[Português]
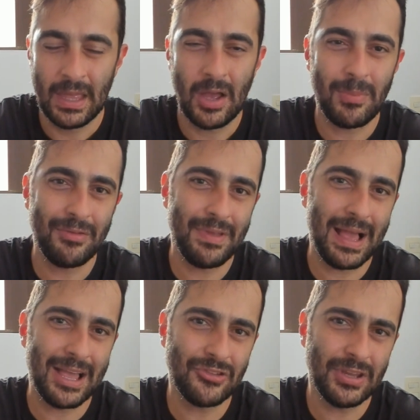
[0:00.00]
É uma
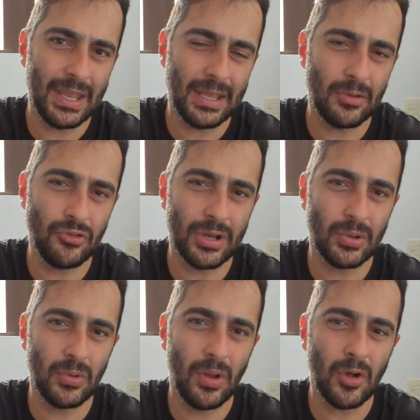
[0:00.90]
viagem em que o
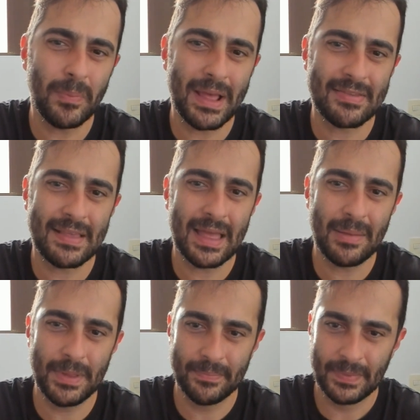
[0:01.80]
diretor logo
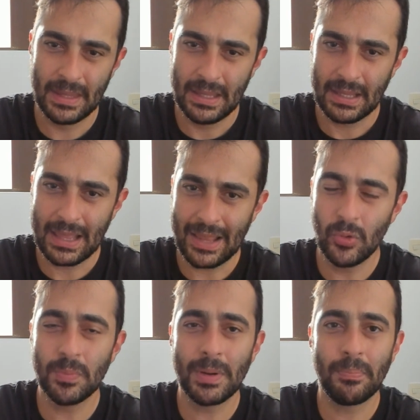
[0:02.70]
percebe que a
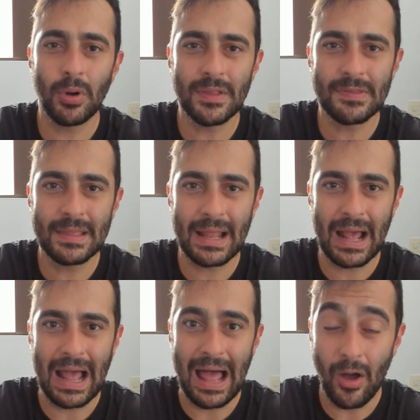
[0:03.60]
dupla pode
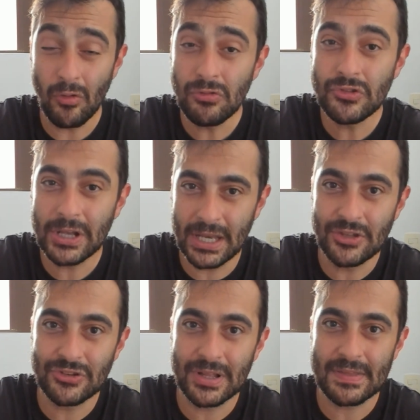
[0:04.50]
ser alvo de
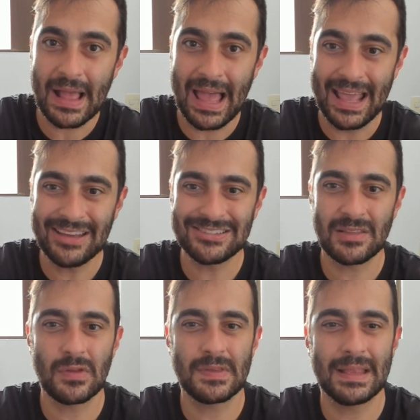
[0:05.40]
críticas a esta
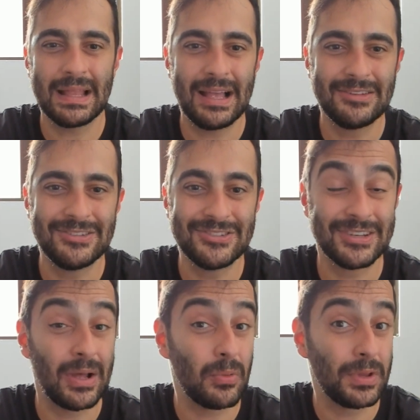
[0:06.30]
sociedade
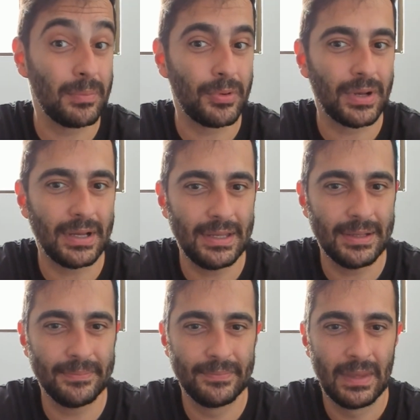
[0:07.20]
digital
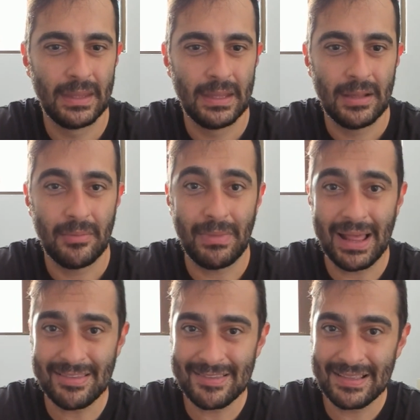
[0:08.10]
contemporânea,
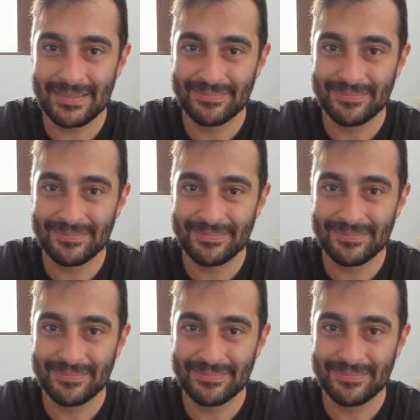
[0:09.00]
mas